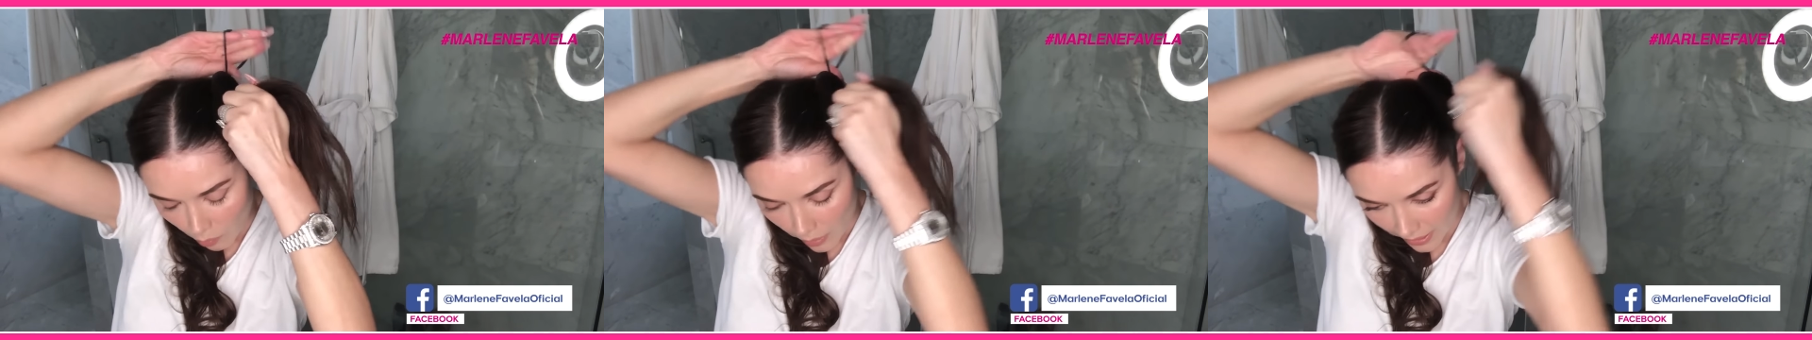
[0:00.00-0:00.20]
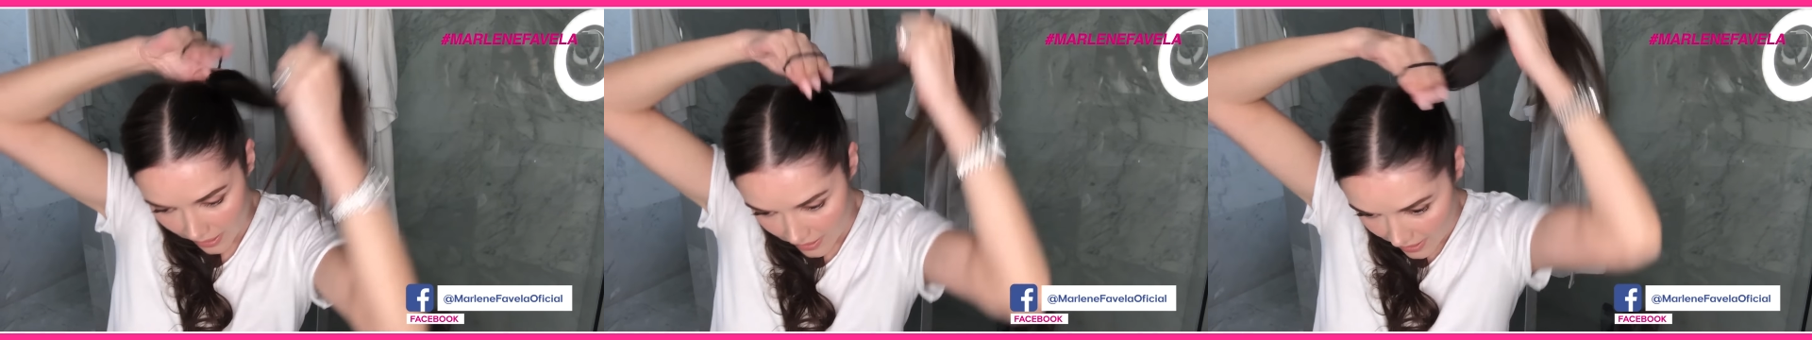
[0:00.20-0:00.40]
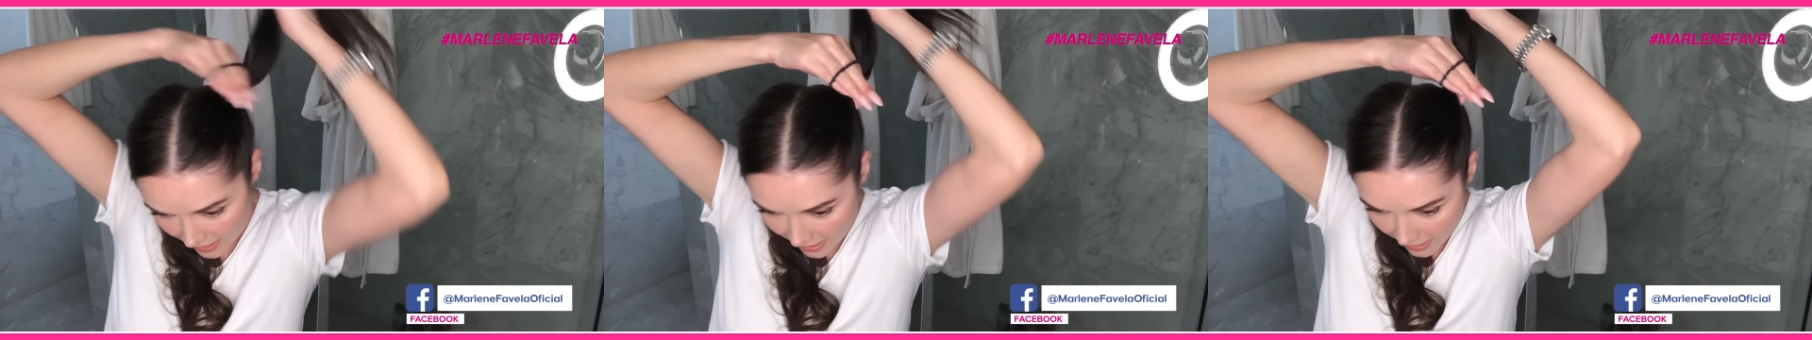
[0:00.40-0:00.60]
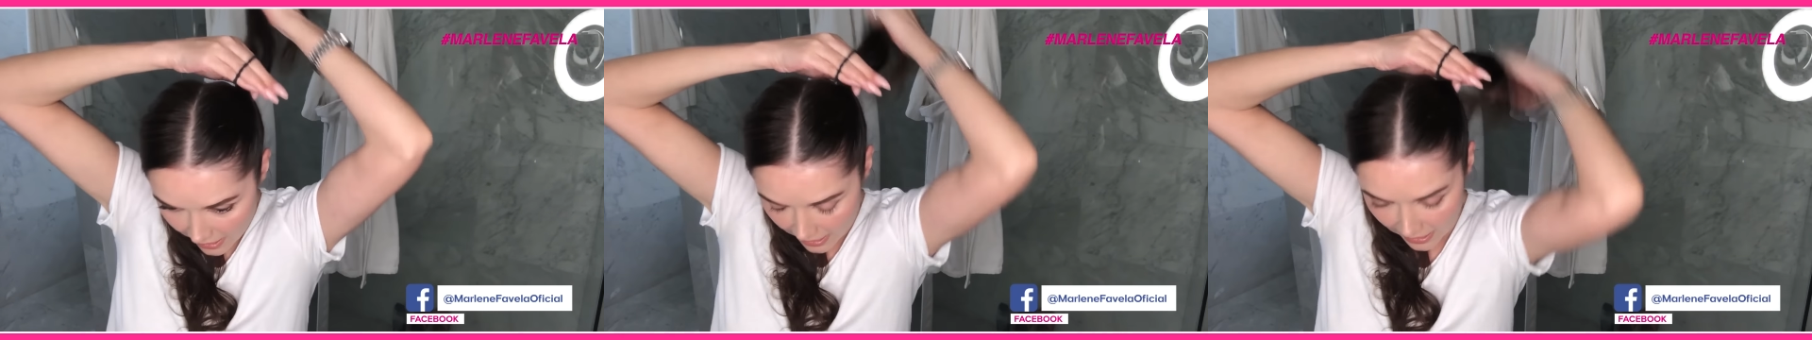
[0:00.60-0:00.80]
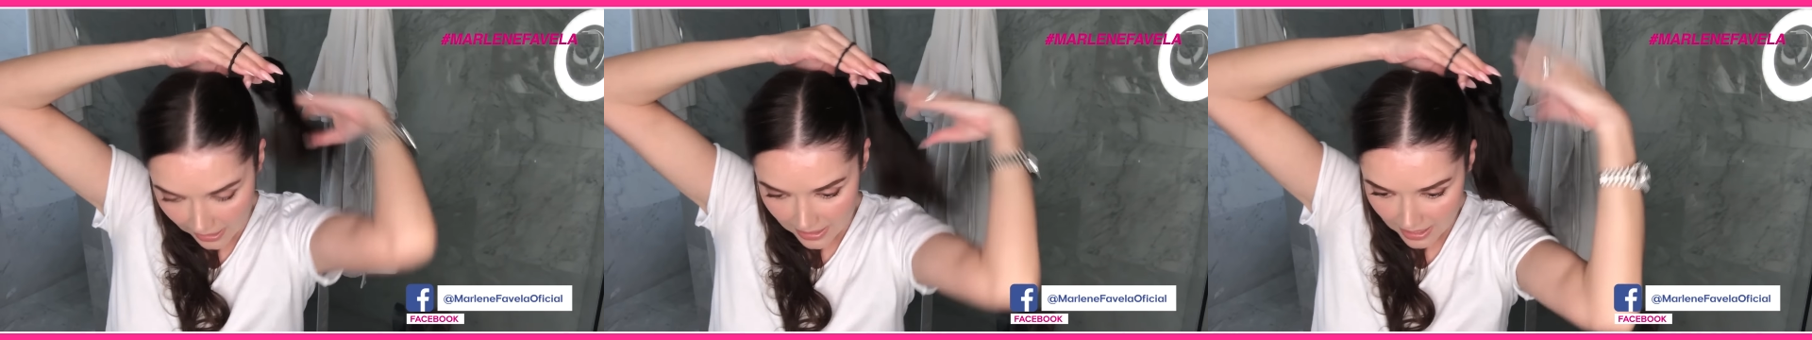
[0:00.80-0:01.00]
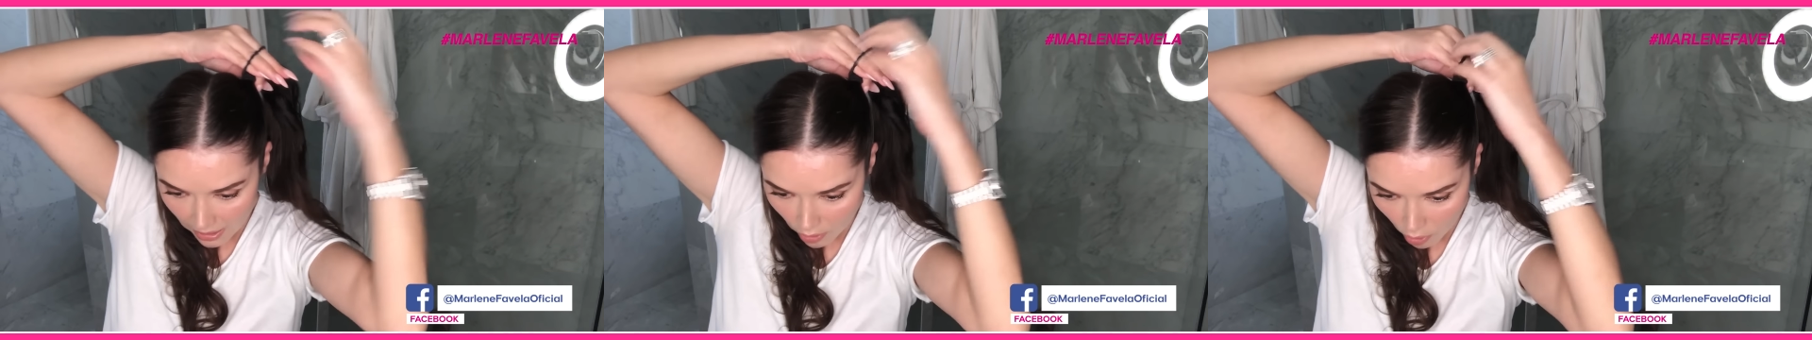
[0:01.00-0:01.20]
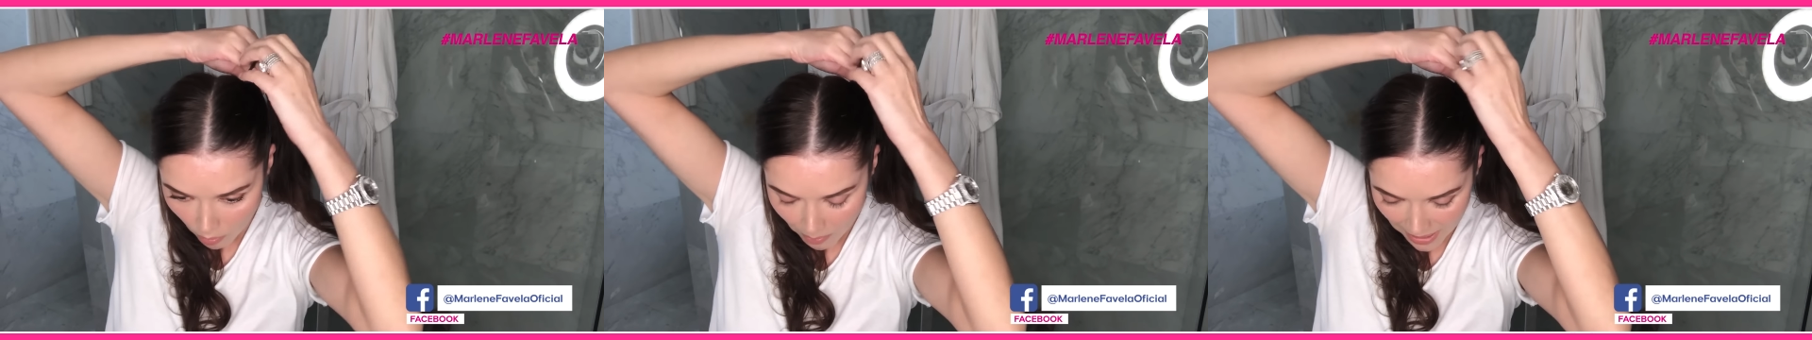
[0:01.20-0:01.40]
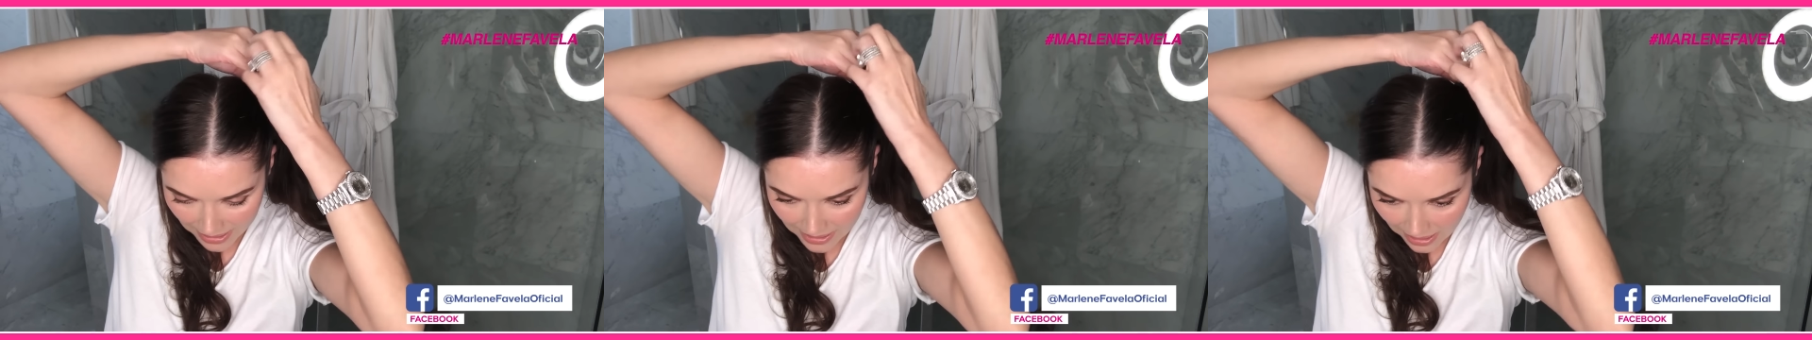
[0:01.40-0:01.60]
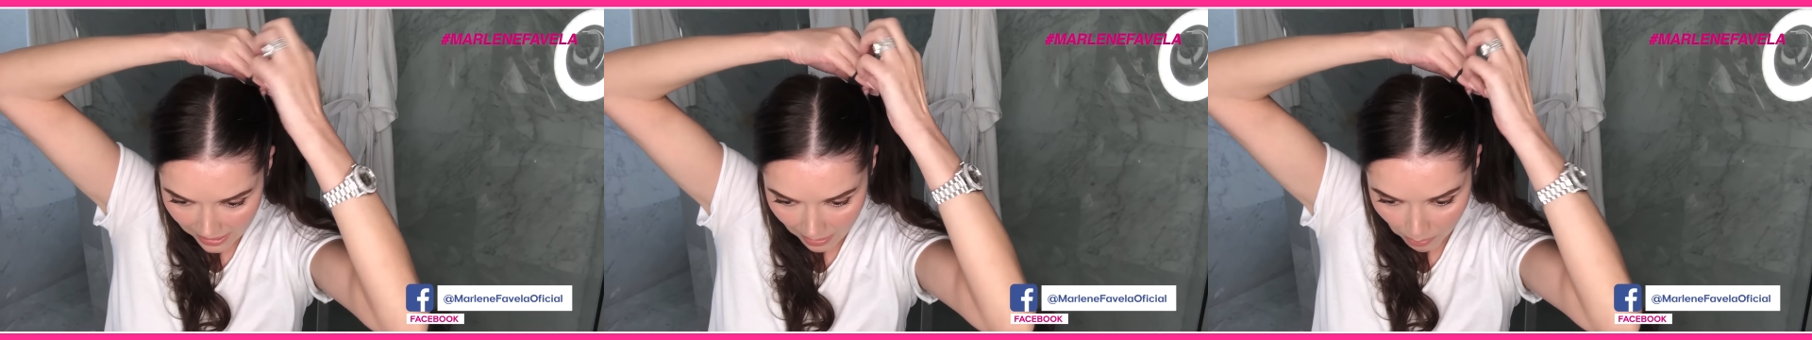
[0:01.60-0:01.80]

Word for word: acuérdense que tiene que ser lo más